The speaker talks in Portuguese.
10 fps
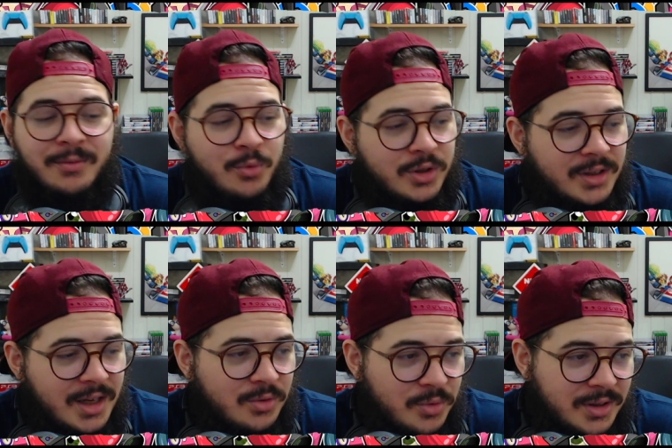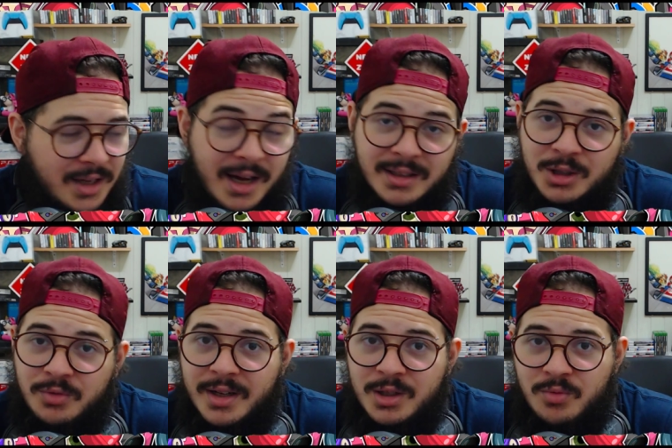vocês vão encerrar as
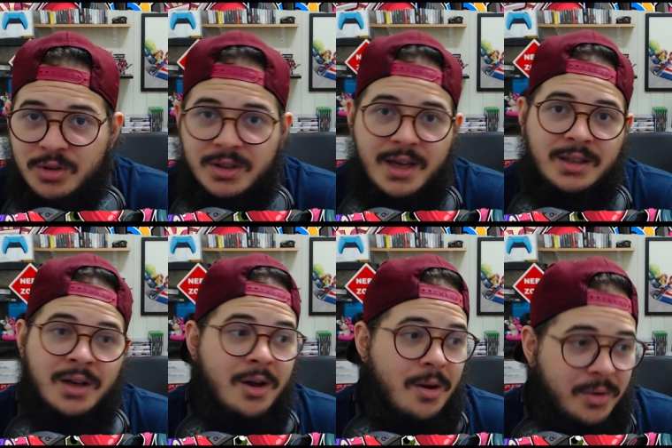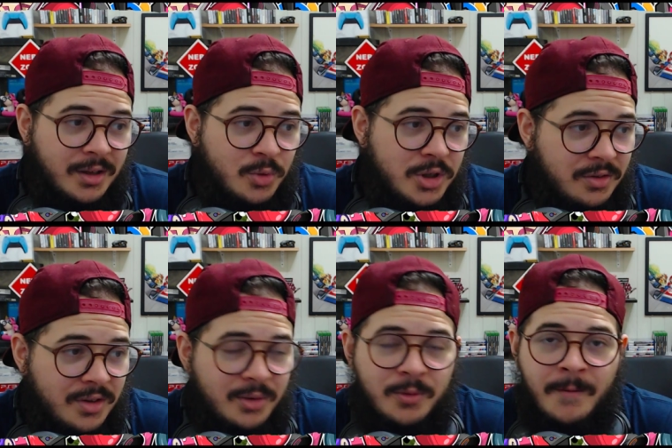atividades de vocês porque estão
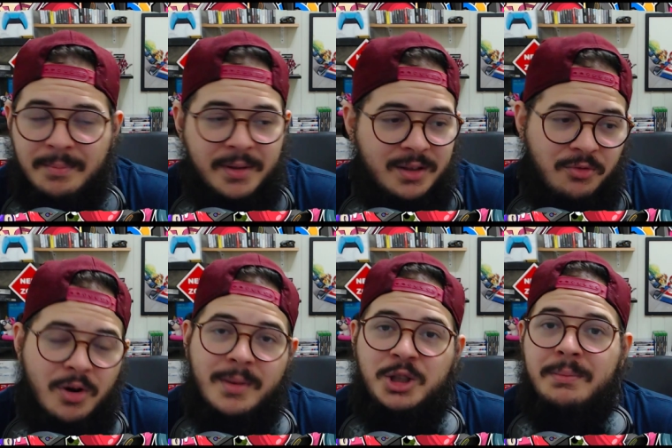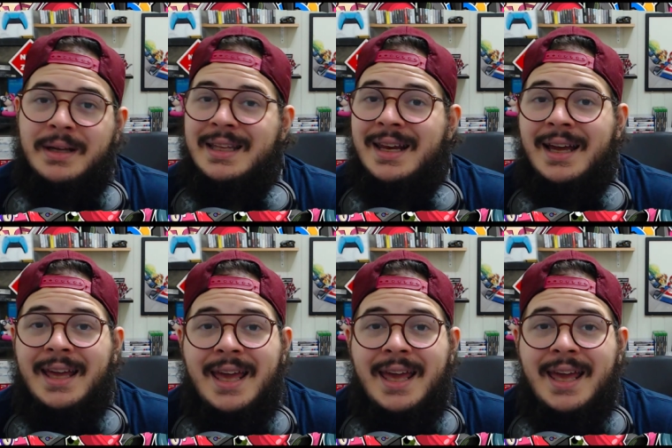utilizando da plataforma de maneira